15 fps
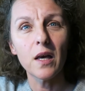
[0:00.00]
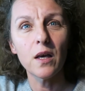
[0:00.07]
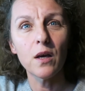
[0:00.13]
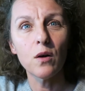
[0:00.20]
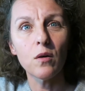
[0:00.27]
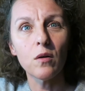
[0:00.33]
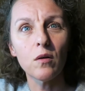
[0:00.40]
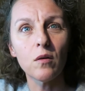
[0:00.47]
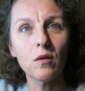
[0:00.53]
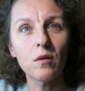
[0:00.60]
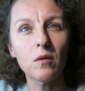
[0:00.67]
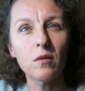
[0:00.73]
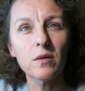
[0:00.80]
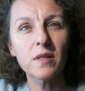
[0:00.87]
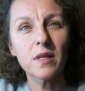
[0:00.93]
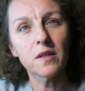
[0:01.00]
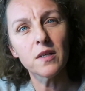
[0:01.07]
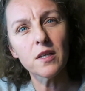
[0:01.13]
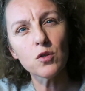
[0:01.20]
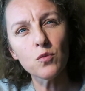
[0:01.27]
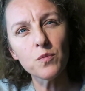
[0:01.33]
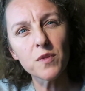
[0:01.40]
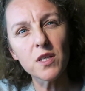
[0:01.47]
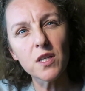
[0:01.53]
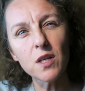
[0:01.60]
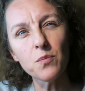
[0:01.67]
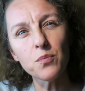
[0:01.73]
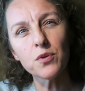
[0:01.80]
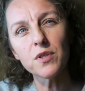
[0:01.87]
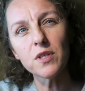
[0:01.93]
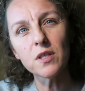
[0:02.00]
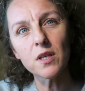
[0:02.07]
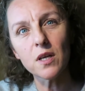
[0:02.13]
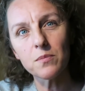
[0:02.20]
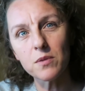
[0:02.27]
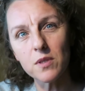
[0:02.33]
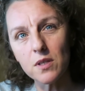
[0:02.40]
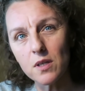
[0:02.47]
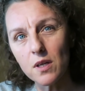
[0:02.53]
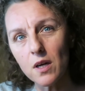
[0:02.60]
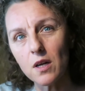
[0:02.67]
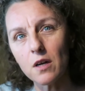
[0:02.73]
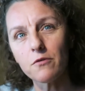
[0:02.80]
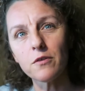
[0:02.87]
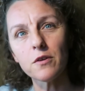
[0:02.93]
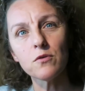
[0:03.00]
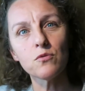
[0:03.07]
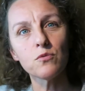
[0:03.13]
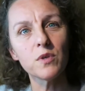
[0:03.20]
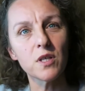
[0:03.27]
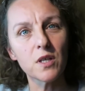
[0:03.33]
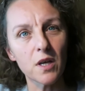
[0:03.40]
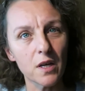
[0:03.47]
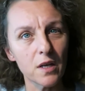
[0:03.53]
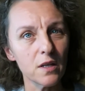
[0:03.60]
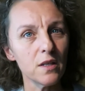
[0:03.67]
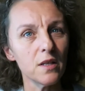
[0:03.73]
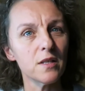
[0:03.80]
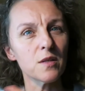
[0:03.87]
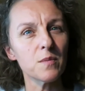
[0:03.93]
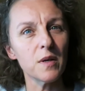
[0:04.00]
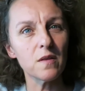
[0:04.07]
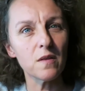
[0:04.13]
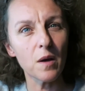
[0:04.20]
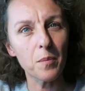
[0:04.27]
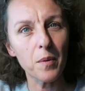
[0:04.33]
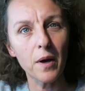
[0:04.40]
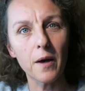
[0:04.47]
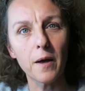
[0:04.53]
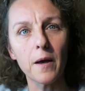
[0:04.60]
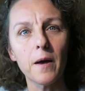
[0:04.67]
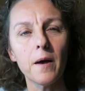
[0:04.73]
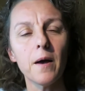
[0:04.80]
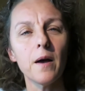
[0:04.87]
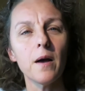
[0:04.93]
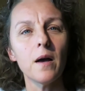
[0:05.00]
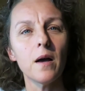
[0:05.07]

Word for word: Et euh, ça a été subtil, petit à petit, à la fin du week-end, et semaines d'après,